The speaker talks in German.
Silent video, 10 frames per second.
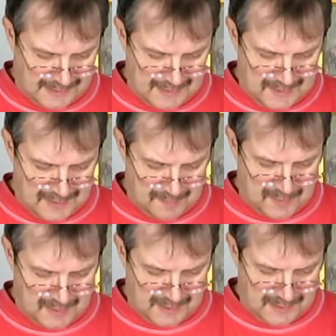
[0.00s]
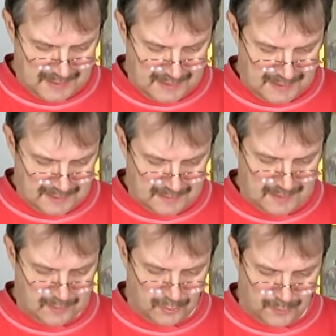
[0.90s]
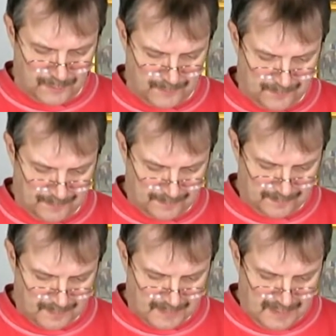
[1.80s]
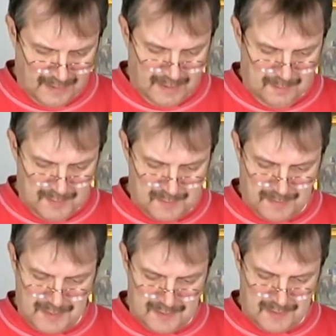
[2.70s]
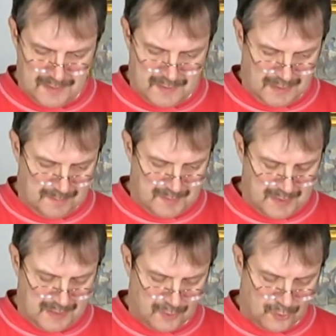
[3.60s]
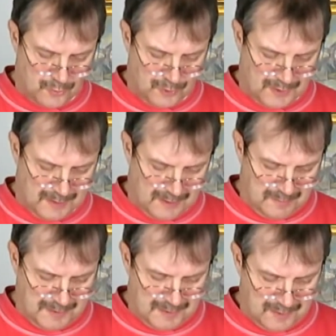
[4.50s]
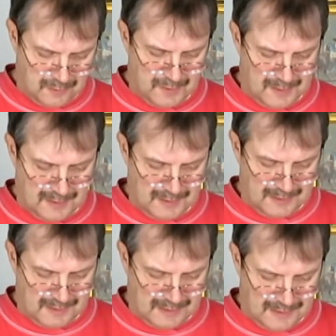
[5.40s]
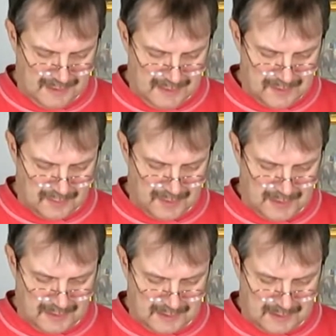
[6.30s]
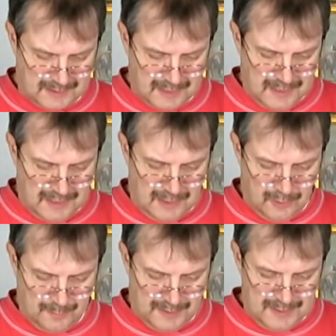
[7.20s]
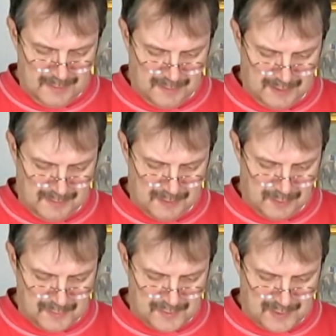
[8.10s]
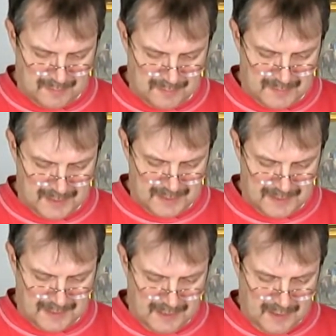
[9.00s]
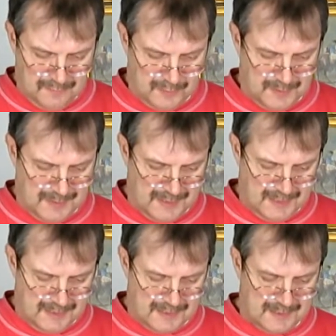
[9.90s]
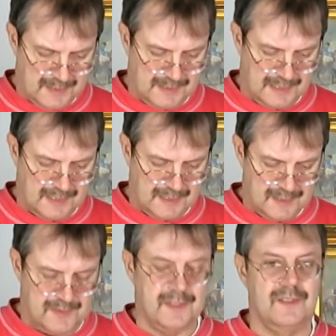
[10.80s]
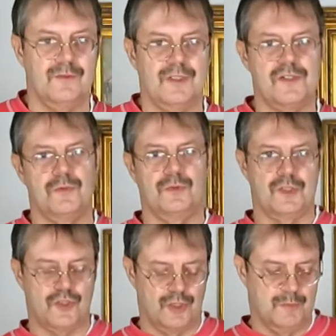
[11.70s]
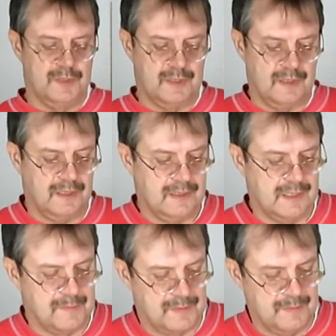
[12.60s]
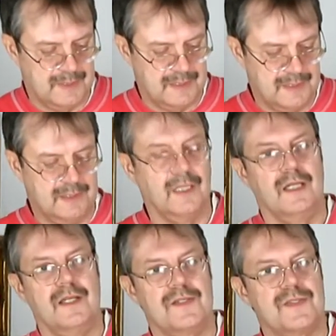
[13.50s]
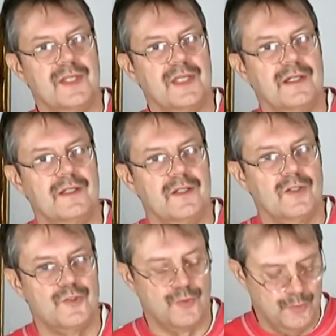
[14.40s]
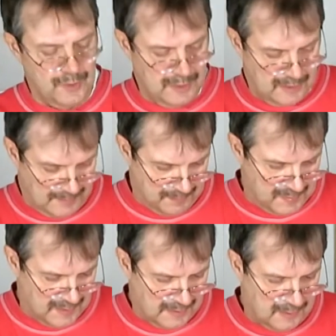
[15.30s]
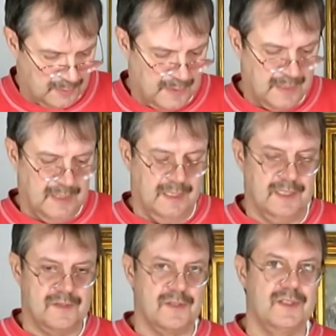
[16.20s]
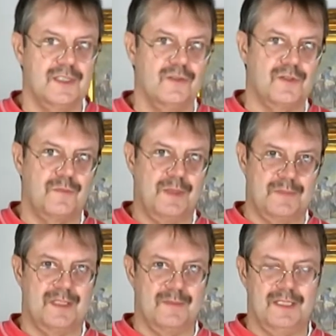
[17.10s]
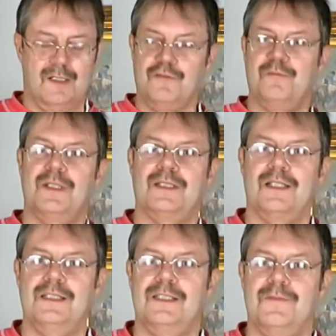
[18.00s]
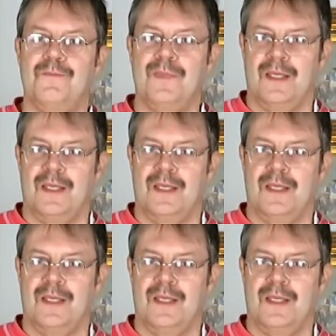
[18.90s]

Kranzabzeichen genannt errungen. Bisweilen sind diese Abzeichen schön gearbeitet und je nach Anlass und Jahrgang auch bei Liebhabern und Sammlern von derlei Dingen gern gesehen und gesucht. Das stimmt, da gibt es wirklich sehr schöne Abzeichen auch. Also es ist nicht nur so beim Thema Laufmedaillen,